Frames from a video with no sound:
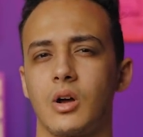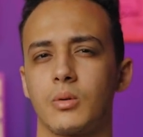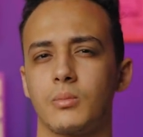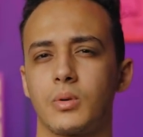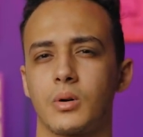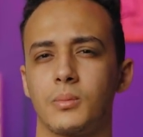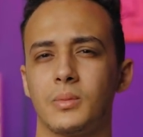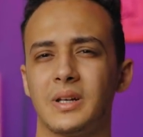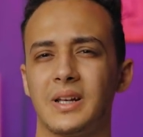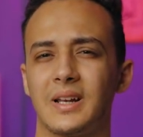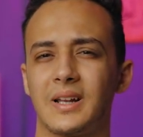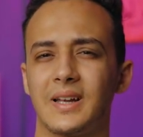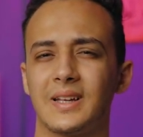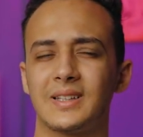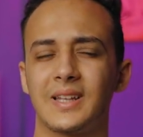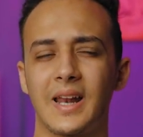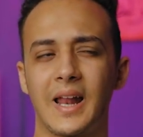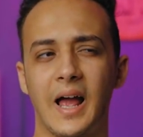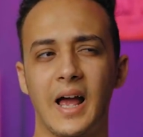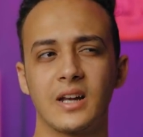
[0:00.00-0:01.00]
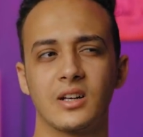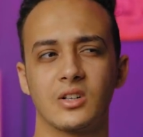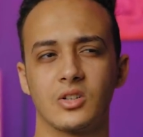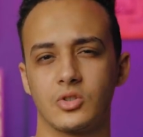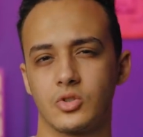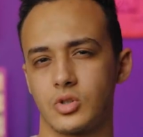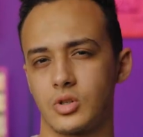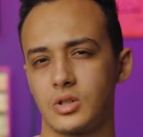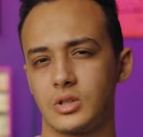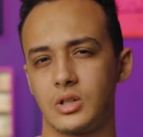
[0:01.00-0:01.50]
اكبر من الجدل على
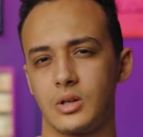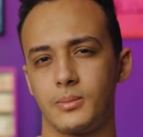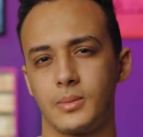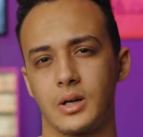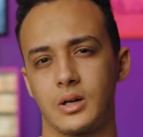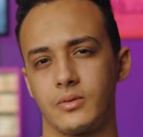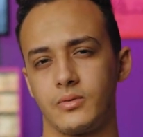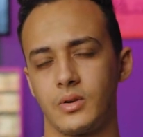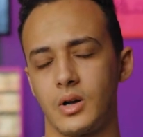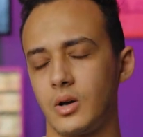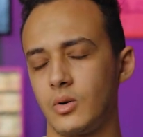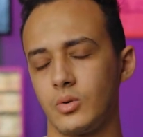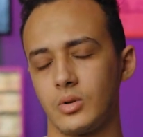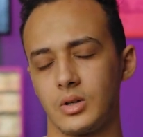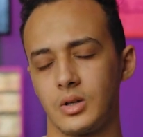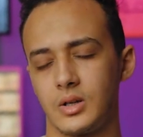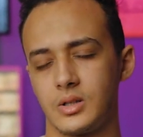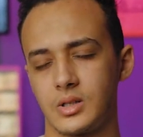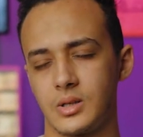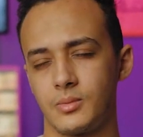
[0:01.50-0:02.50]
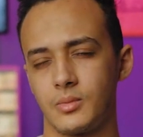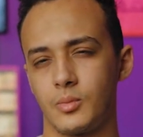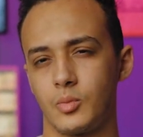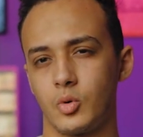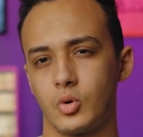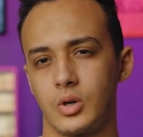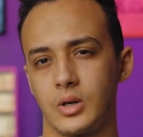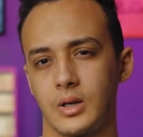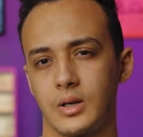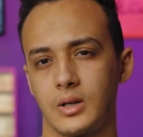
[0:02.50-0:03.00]
نظريه المعرفه اه والله زي ما بقول